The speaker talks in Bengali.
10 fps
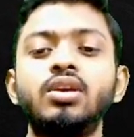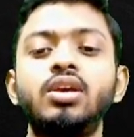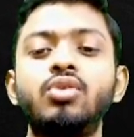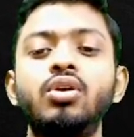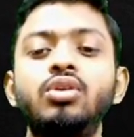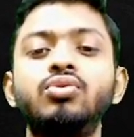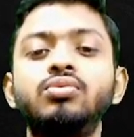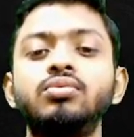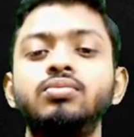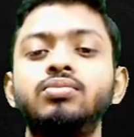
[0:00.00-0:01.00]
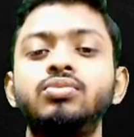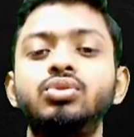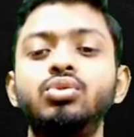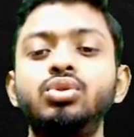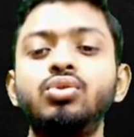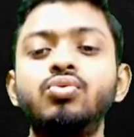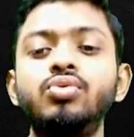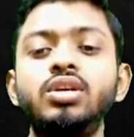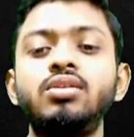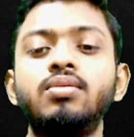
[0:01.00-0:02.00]
ইকুয়াল টু দুশো
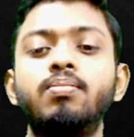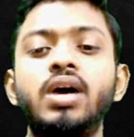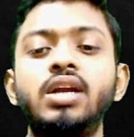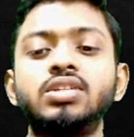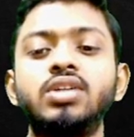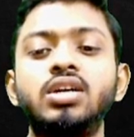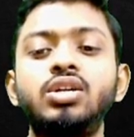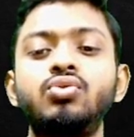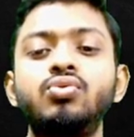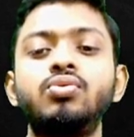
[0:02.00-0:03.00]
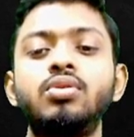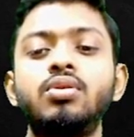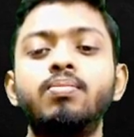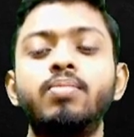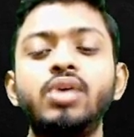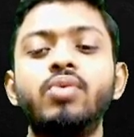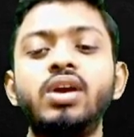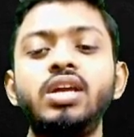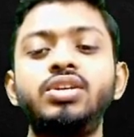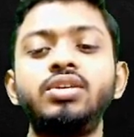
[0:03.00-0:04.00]
কুড়ি মাইনাস থার্টি টু বাই ওয়ান
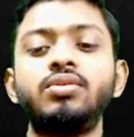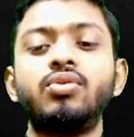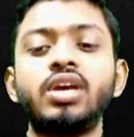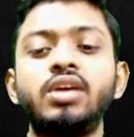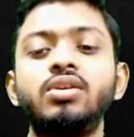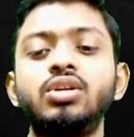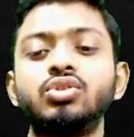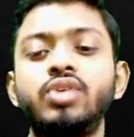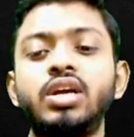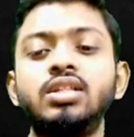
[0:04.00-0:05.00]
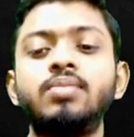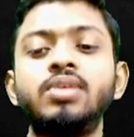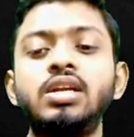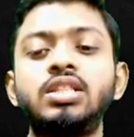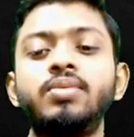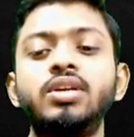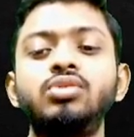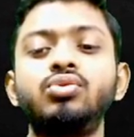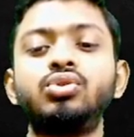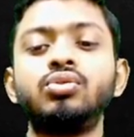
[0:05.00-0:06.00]
এইটটি ওকে সো এখান থেকে আমরা লিখতে পারি
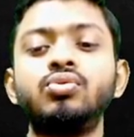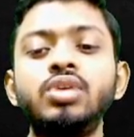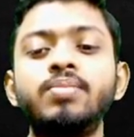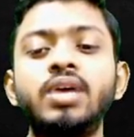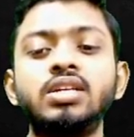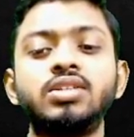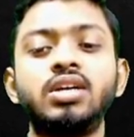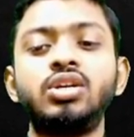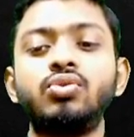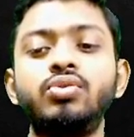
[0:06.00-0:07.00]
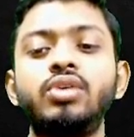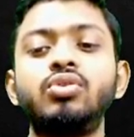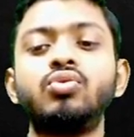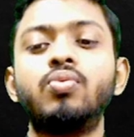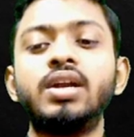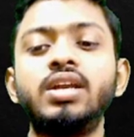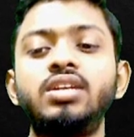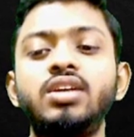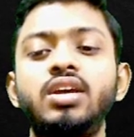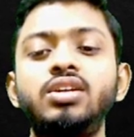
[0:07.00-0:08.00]
দুশো কুড়ি মাইনাস থার্টি টু ইকুয়াল টু ওয়ান
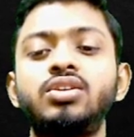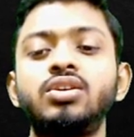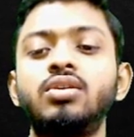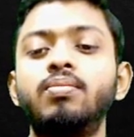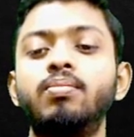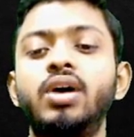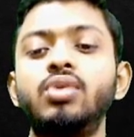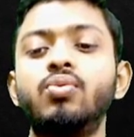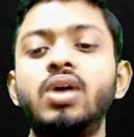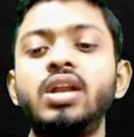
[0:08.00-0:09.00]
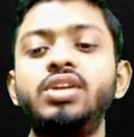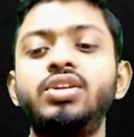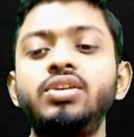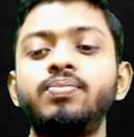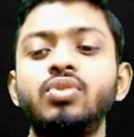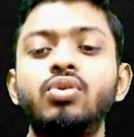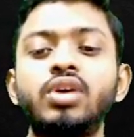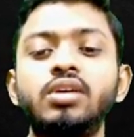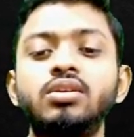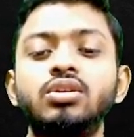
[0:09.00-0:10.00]
এইটটি এইট বাই ওয়ান এইটটি
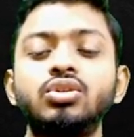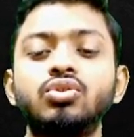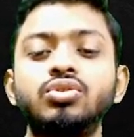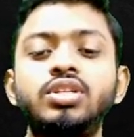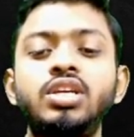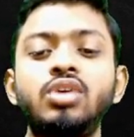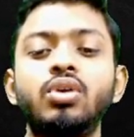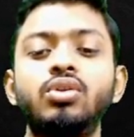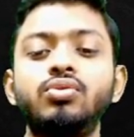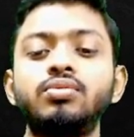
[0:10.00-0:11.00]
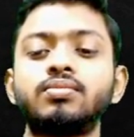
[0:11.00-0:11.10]
ওকে সো সি ইকুয়াল টু